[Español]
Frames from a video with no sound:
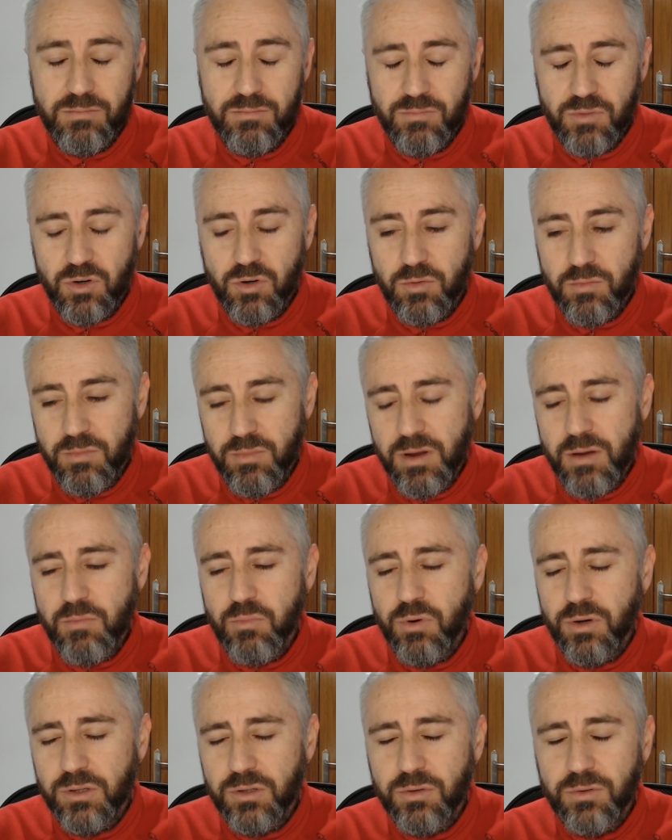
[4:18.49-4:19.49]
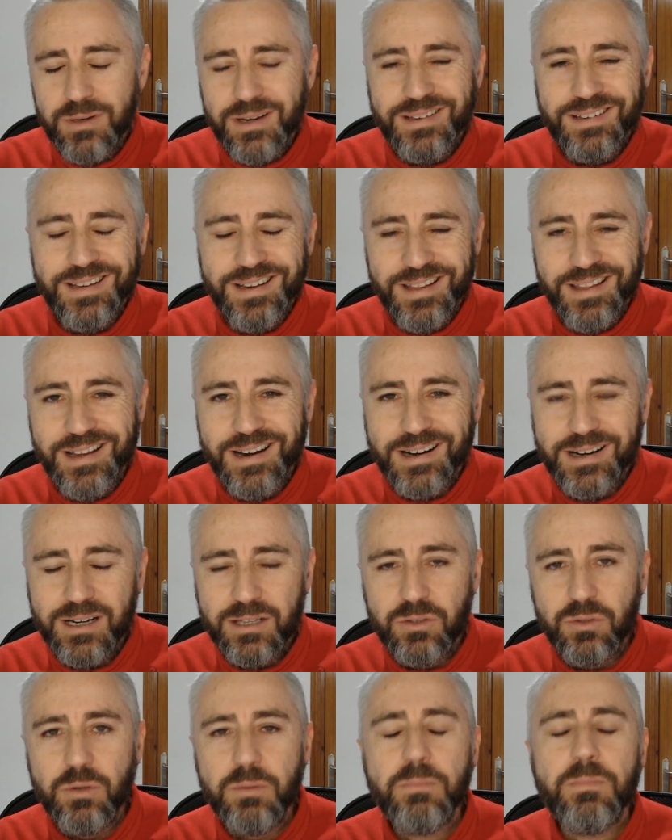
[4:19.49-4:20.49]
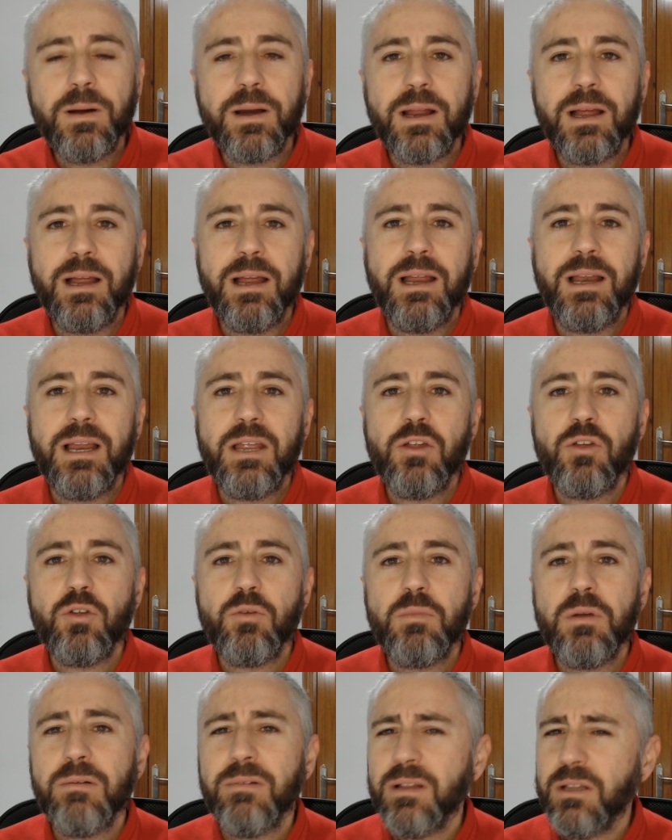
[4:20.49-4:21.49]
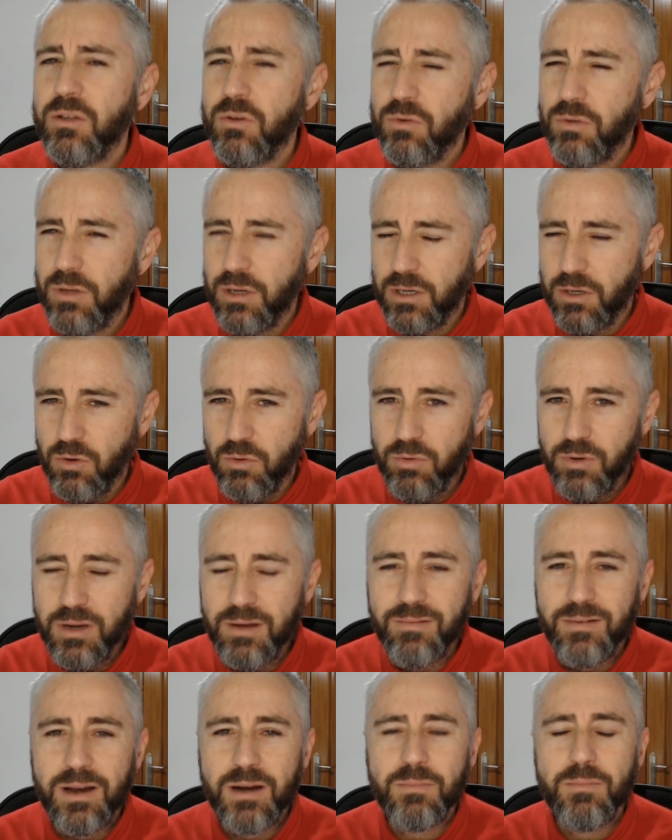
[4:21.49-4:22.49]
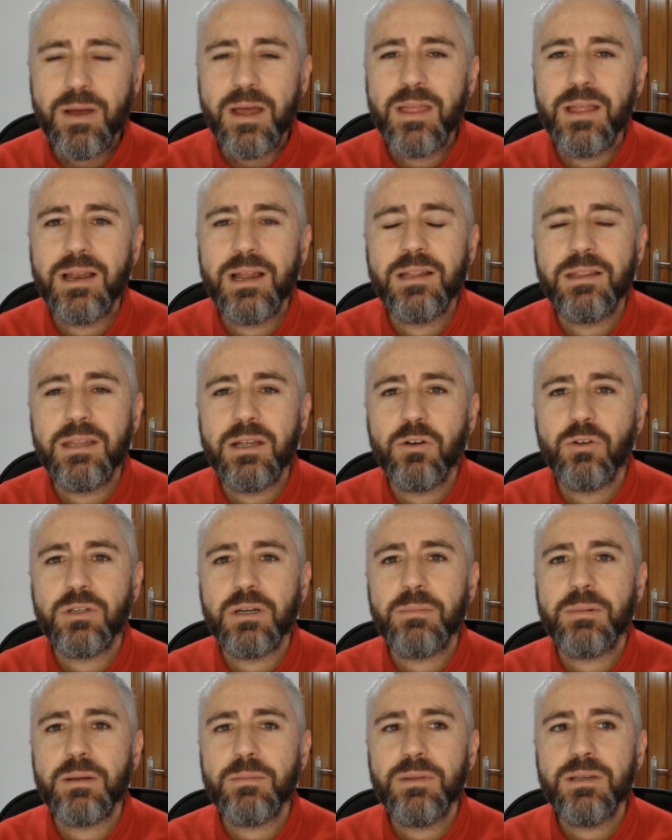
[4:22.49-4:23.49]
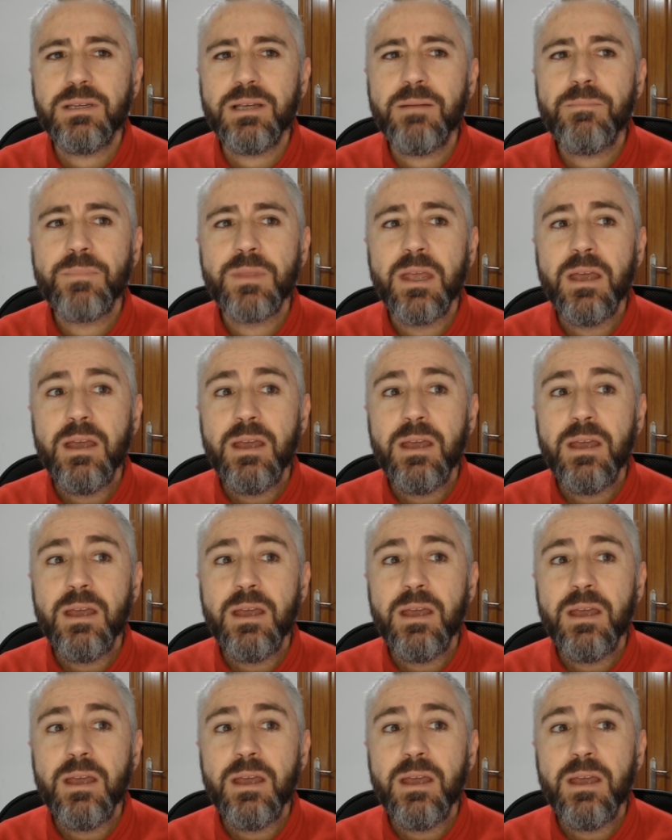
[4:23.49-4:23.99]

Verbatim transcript: bueno, me he puesto una serie de retos para el año 2021 del que os voy a hablar más adelante en otra premisa.